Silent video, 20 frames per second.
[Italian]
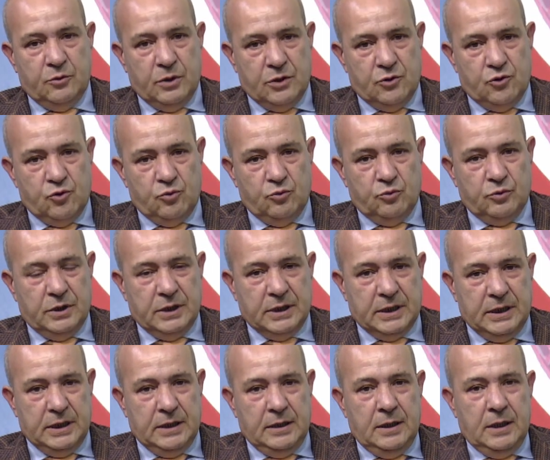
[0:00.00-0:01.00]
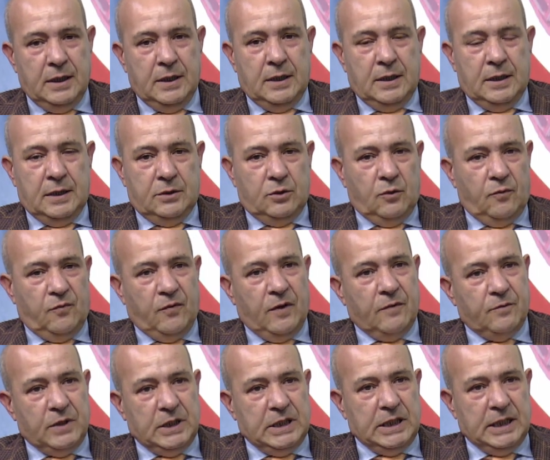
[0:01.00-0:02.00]
una giunta che non fa
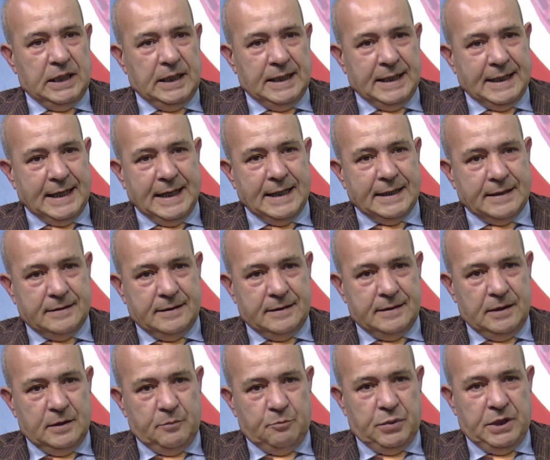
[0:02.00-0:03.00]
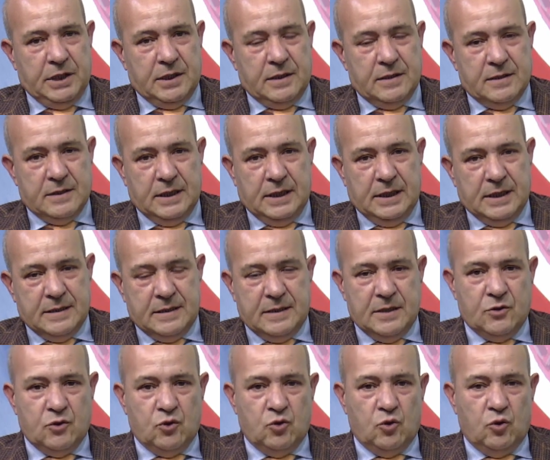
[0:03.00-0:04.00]
vedere le carte del PIX
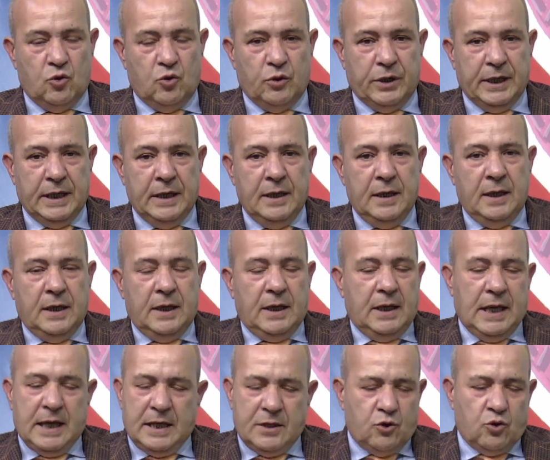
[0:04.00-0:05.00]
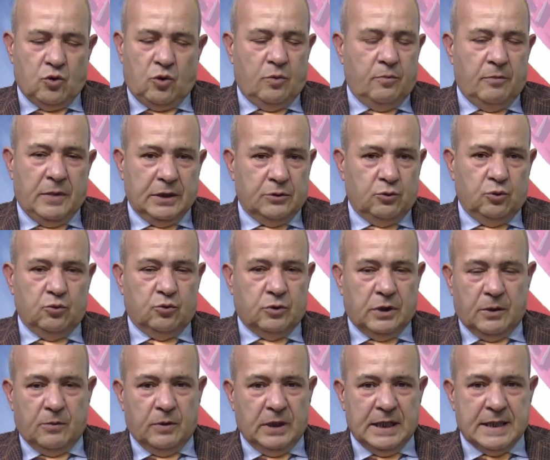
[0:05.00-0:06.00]
all'assessore e insomma
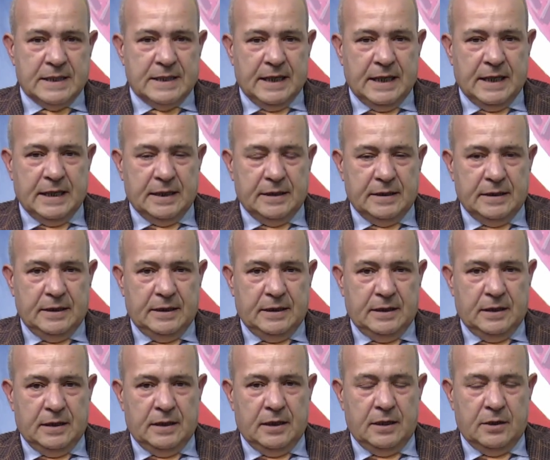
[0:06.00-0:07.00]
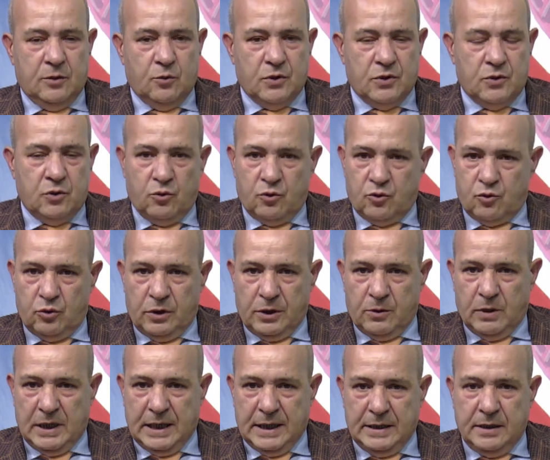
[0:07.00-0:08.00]
tutta quella serie di questioni sulle
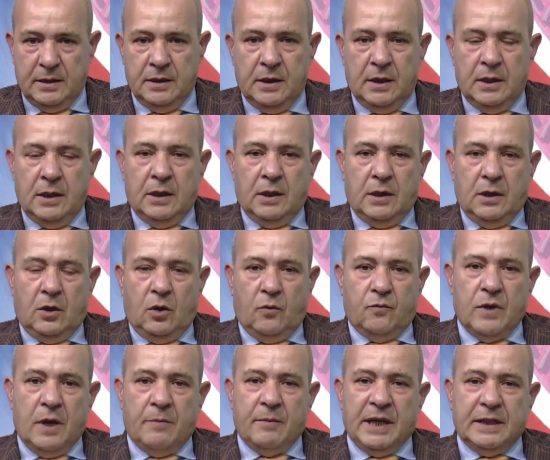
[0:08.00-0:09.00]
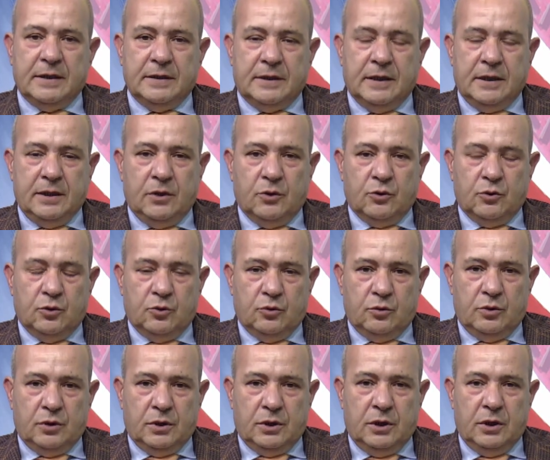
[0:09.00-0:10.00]
quali ovviamente io
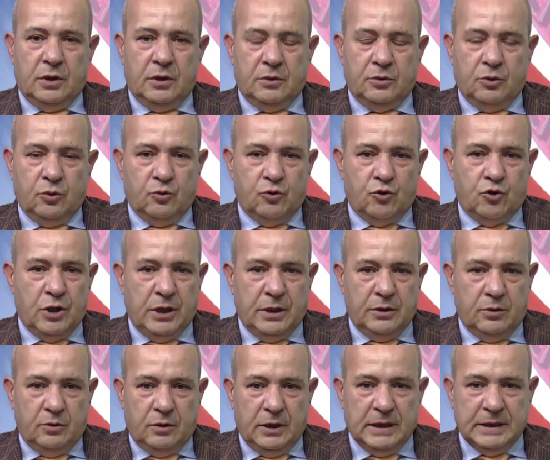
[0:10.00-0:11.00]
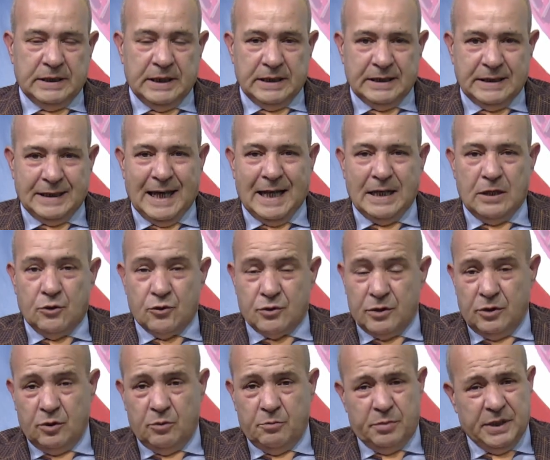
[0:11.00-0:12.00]
non, non scendo nel dettaglio
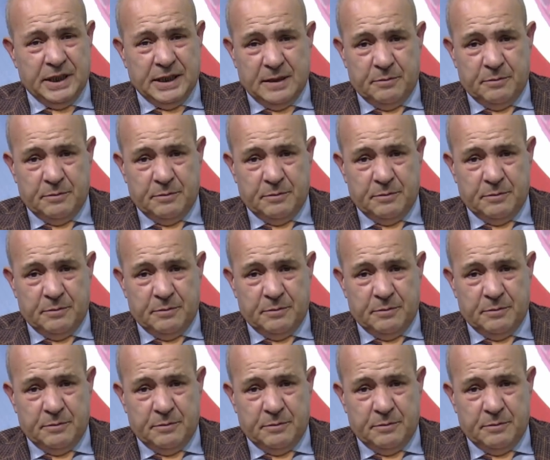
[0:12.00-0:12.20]
se non per